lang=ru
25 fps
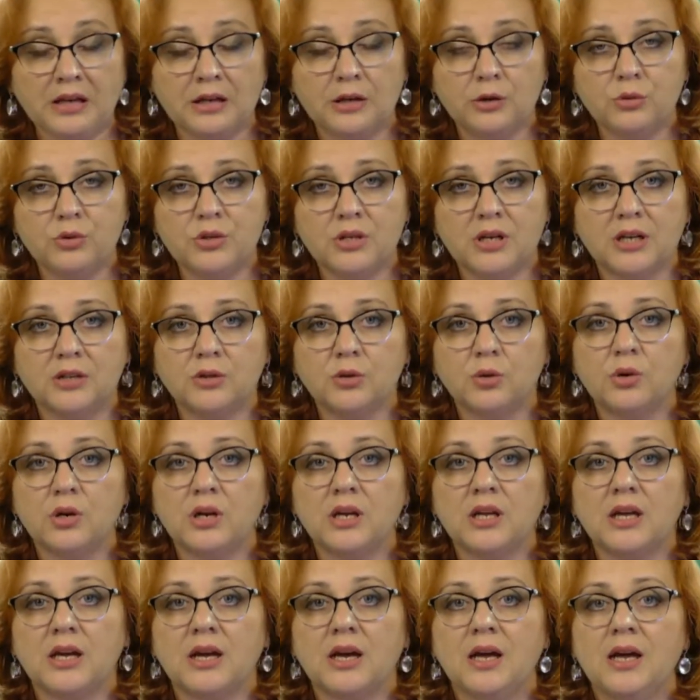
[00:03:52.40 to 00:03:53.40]
люди,
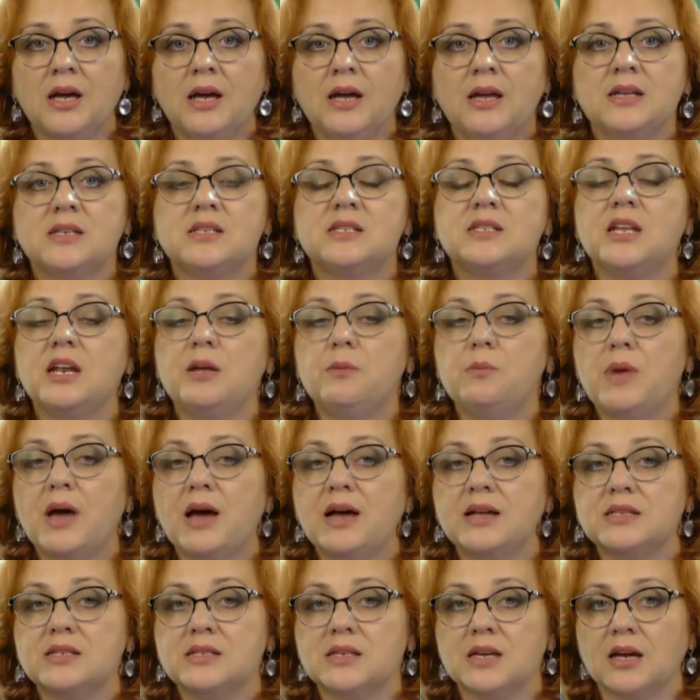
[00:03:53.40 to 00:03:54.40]
которые
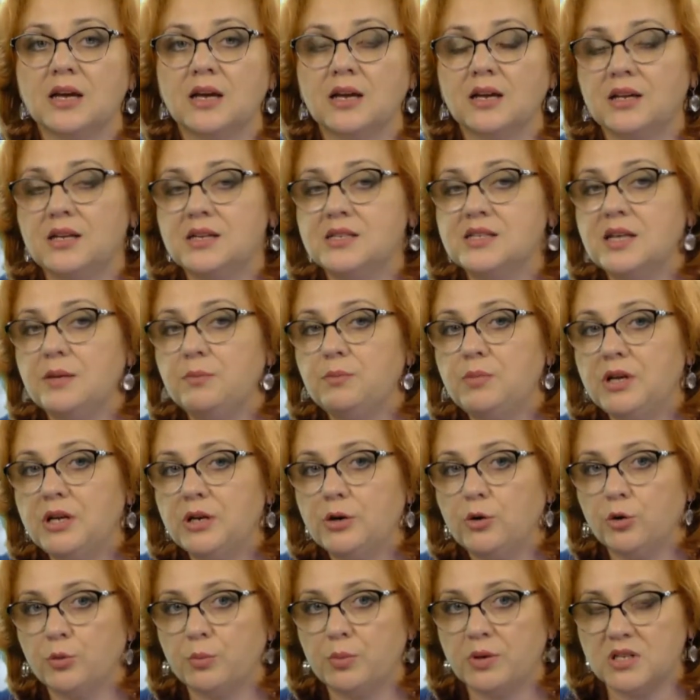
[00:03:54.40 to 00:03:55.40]
стремятся к
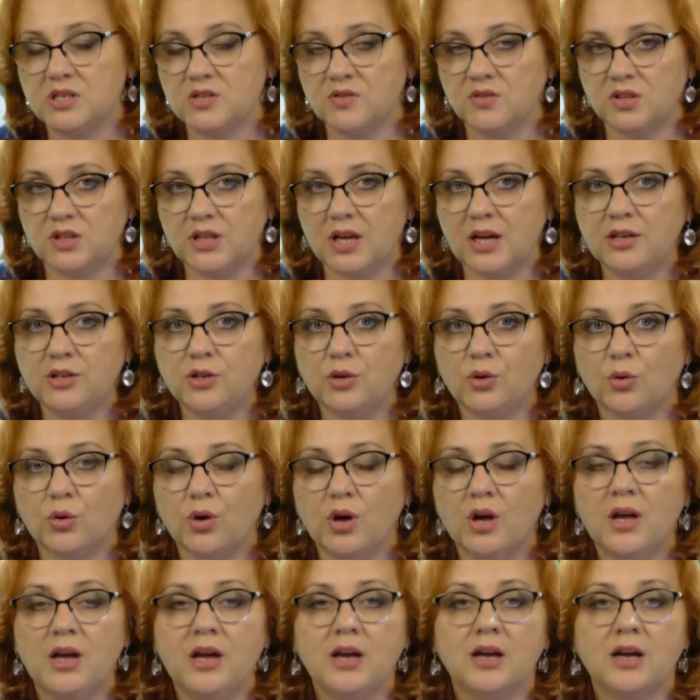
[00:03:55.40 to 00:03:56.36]
изобилию и процветанию,